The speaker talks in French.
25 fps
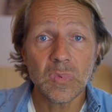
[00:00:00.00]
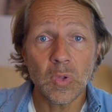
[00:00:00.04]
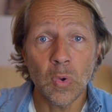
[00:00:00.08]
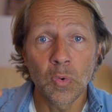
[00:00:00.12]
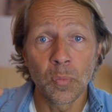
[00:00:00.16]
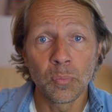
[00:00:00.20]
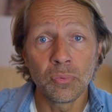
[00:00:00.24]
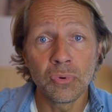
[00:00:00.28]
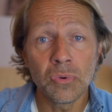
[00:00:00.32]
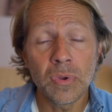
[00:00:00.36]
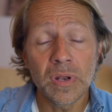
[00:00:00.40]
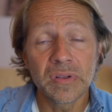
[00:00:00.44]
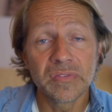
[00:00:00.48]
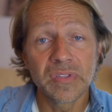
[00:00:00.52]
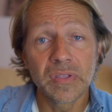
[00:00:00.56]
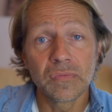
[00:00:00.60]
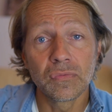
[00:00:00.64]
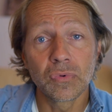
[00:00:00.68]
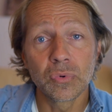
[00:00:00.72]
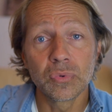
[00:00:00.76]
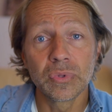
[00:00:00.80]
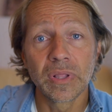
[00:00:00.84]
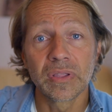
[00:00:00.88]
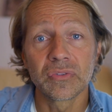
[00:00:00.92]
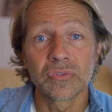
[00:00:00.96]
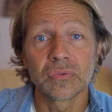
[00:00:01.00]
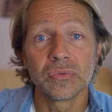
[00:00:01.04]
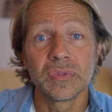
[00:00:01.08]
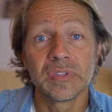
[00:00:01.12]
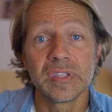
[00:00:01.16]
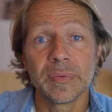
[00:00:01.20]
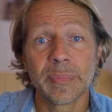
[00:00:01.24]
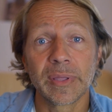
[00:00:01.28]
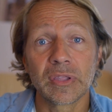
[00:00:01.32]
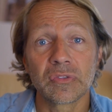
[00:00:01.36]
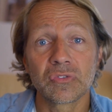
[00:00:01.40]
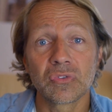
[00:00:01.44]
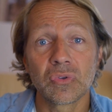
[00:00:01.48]
au plus elles évoluent dans une
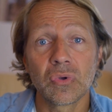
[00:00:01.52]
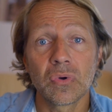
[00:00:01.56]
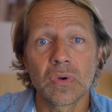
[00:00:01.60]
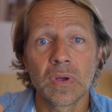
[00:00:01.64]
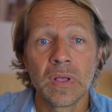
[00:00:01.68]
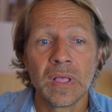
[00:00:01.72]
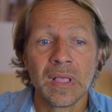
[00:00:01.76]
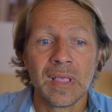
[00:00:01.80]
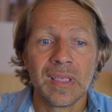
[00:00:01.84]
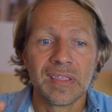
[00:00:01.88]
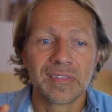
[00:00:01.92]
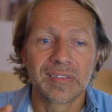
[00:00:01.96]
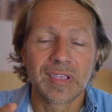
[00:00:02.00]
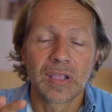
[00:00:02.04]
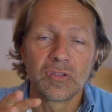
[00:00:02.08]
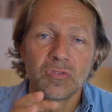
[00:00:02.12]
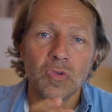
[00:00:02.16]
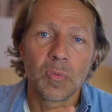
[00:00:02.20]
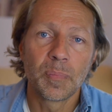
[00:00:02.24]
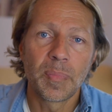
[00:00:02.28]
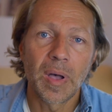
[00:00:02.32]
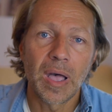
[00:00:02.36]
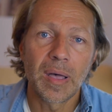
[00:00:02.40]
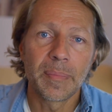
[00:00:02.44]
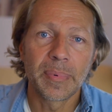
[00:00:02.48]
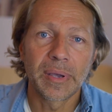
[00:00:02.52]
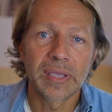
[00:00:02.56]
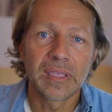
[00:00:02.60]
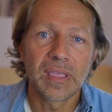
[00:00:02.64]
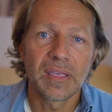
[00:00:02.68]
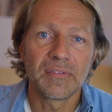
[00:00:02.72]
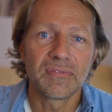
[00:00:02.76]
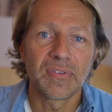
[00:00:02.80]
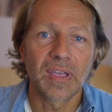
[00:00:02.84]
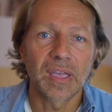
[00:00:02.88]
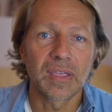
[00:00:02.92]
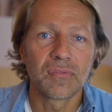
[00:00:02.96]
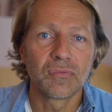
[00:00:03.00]
dimension, si elles n'ont pas appris à
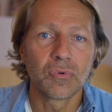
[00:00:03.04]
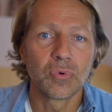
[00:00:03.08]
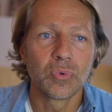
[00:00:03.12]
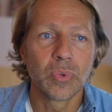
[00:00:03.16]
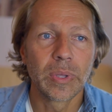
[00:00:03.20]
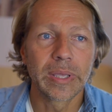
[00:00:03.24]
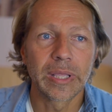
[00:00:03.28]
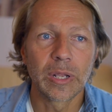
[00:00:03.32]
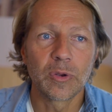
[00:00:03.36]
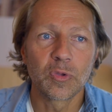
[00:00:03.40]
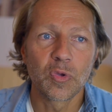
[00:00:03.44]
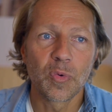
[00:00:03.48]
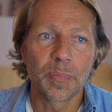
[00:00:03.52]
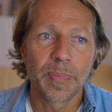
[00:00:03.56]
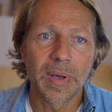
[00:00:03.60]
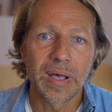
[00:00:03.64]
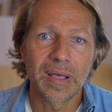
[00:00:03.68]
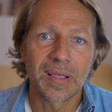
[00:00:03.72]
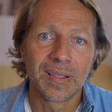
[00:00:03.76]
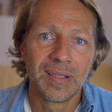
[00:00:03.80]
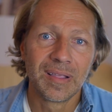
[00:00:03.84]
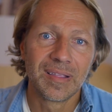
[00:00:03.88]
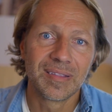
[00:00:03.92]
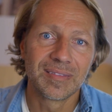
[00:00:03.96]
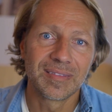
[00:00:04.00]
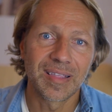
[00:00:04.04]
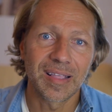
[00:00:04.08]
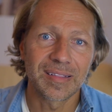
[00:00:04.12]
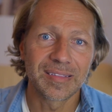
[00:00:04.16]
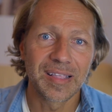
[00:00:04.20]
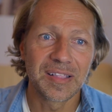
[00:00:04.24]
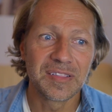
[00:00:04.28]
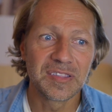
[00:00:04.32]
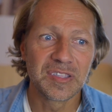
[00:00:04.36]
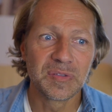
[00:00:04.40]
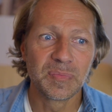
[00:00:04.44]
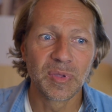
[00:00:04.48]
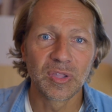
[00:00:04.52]
faire évoluer quelque part
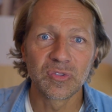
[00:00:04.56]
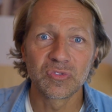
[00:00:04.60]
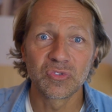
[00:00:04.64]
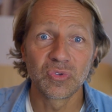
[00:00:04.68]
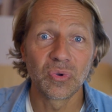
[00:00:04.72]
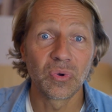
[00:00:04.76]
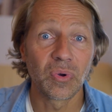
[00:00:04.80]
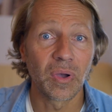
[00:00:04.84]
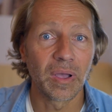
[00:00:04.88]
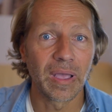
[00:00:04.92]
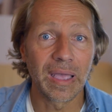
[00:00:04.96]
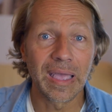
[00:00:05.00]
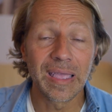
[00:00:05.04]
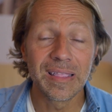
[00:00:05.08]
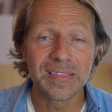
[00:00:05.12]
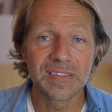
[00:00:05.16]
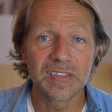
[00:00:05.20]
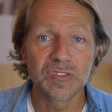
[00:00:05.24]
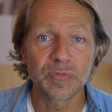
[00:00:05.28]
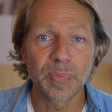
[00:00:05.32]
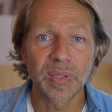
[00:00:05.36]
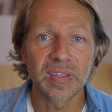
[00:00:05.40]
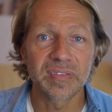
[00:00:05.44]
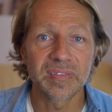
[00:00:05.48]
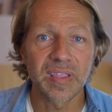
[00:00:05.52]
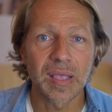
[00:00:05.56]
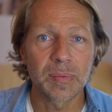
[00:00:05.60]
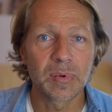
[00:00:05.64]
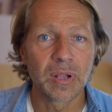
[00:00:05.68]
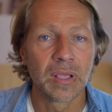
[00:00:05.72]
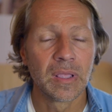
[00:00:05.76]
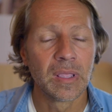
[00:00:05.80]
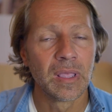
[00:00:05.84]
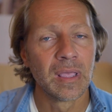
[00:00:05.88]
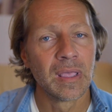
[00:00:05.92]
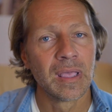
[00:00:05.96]
certaines dimensions indispensables,